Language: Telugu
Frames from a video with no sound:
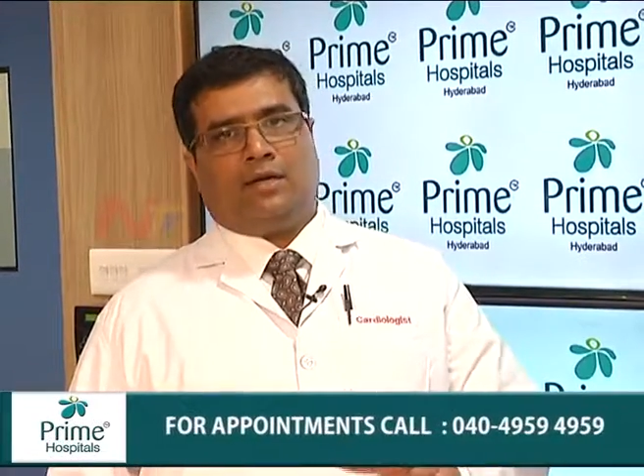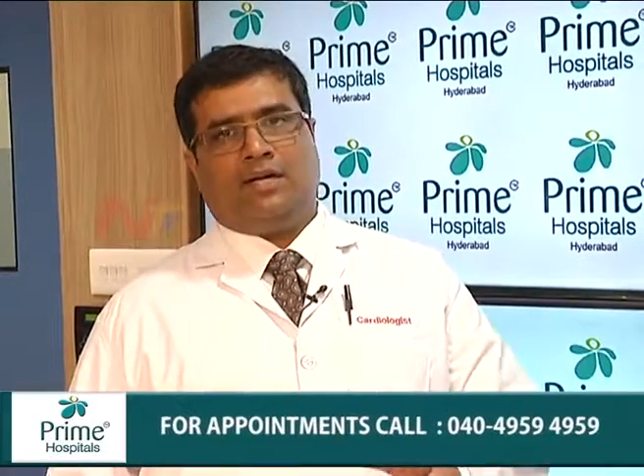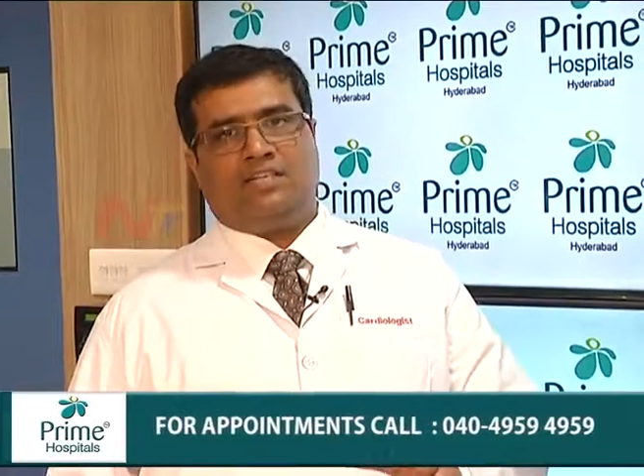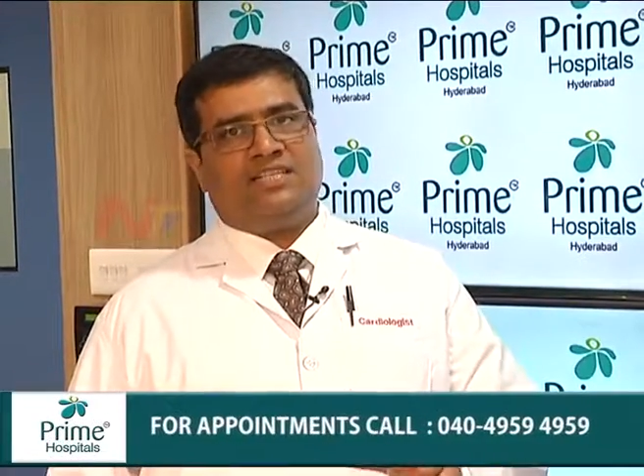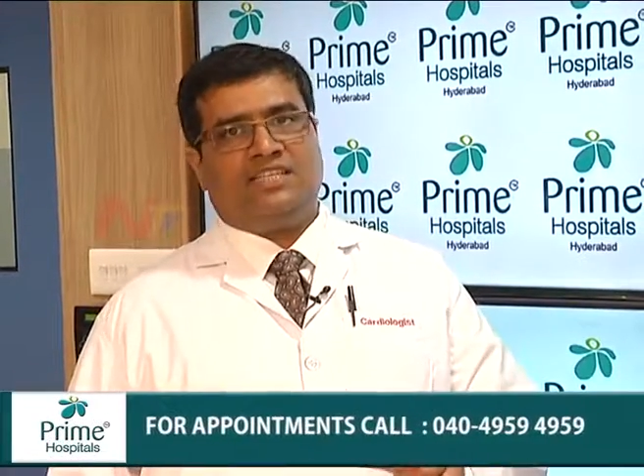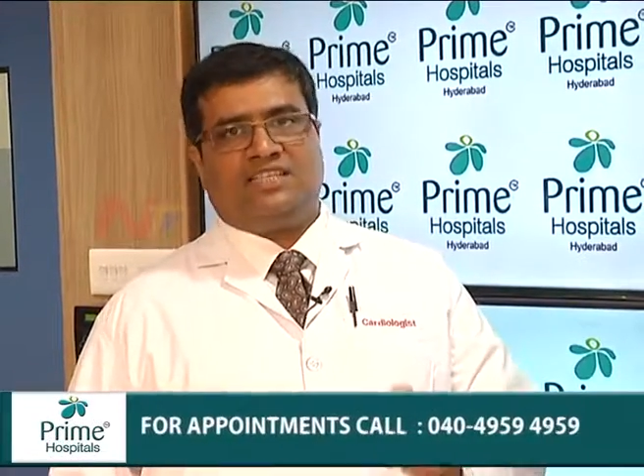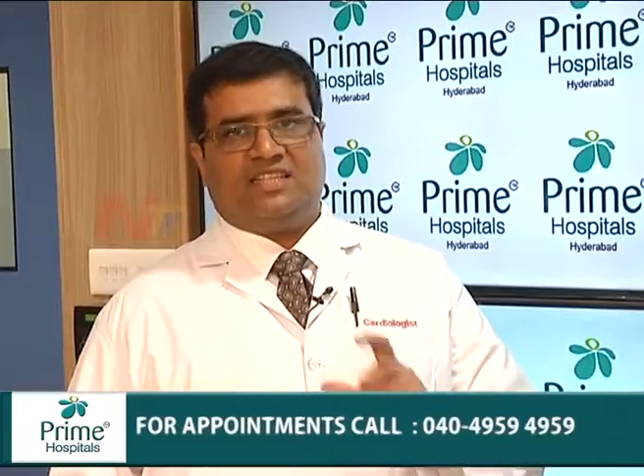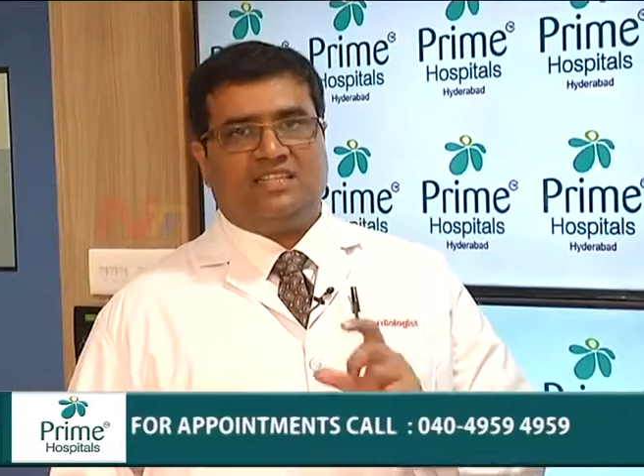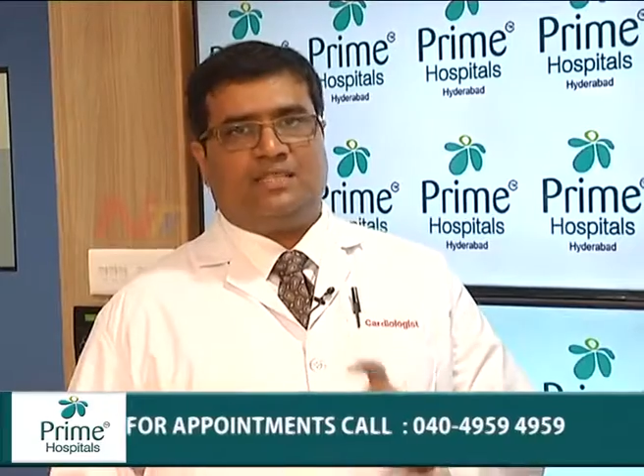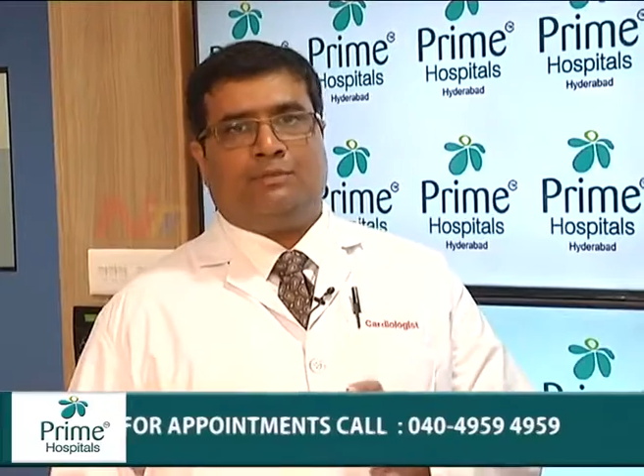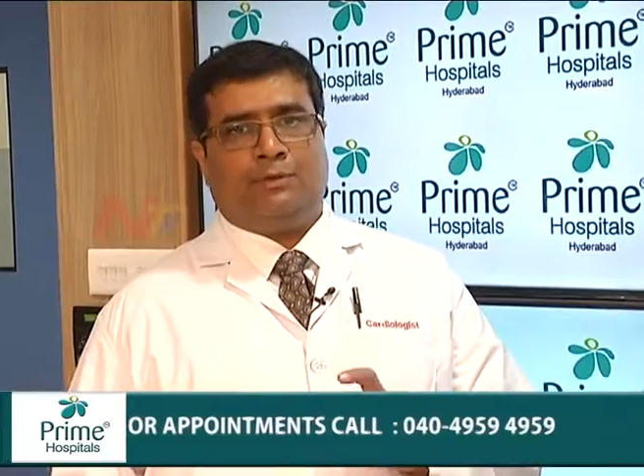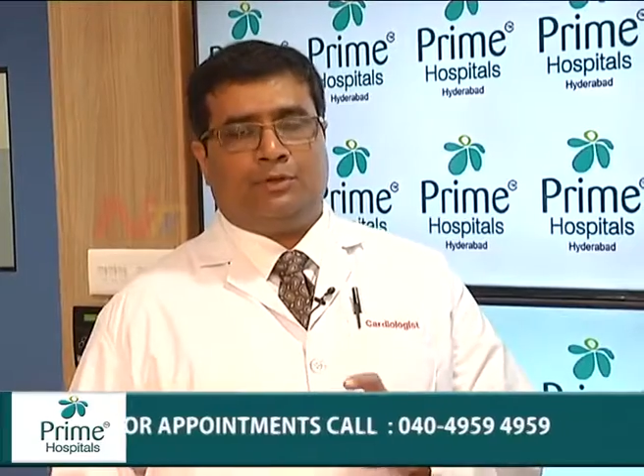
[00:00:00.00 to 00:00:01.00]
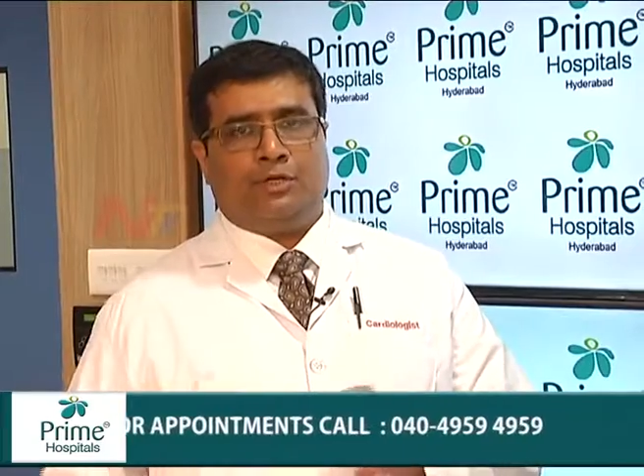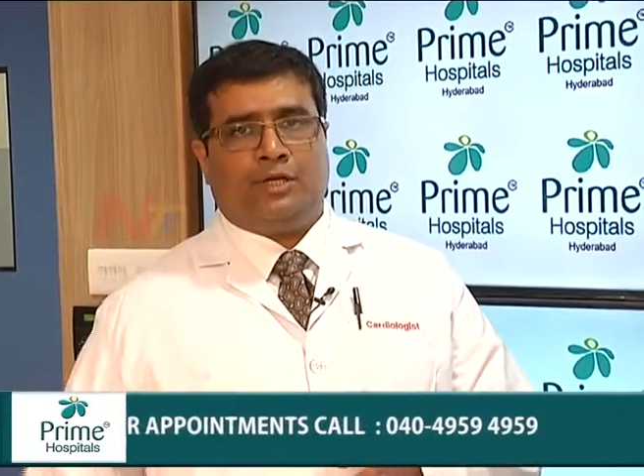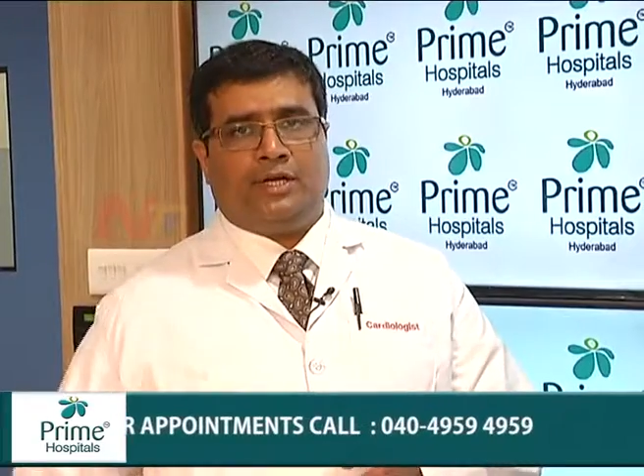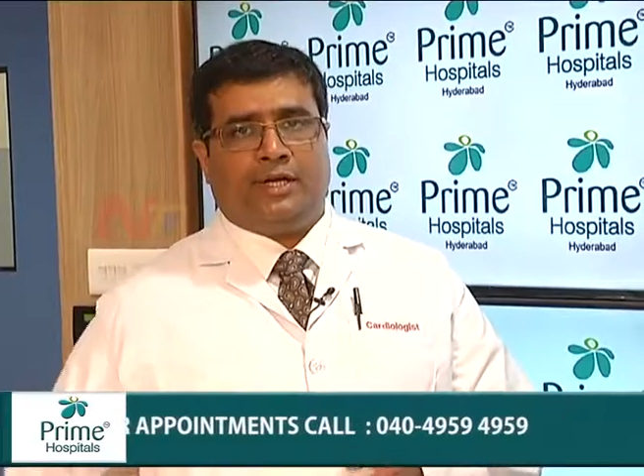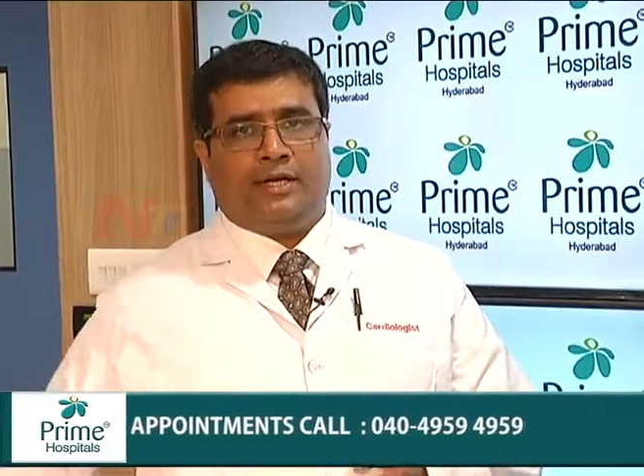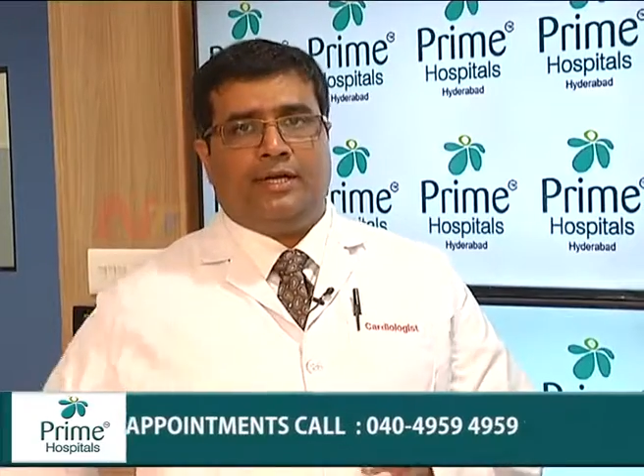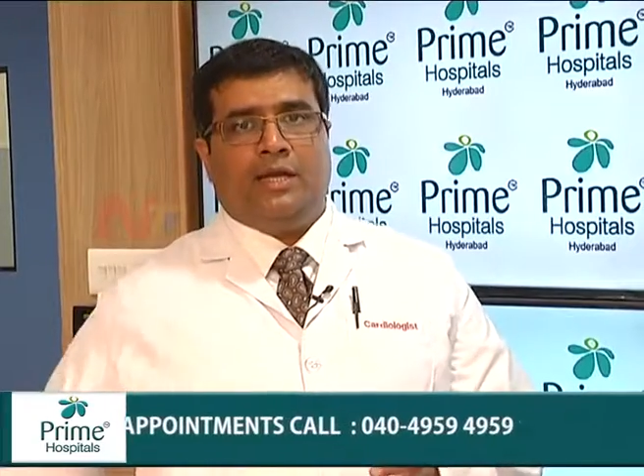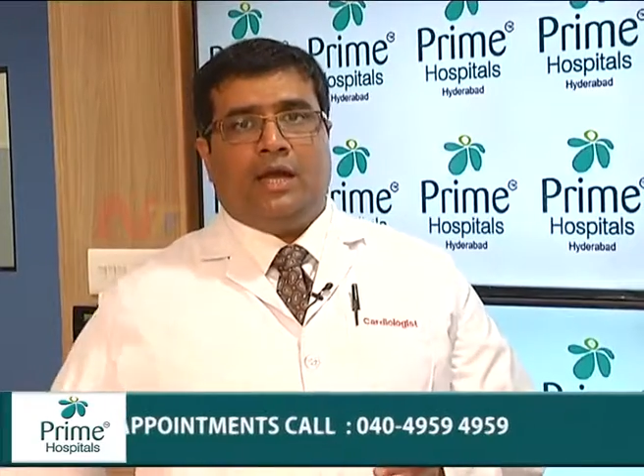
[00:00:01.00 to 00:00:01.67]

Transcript: కాజ్ చేస్తాయని చెప్పలేము ఎందుకంటే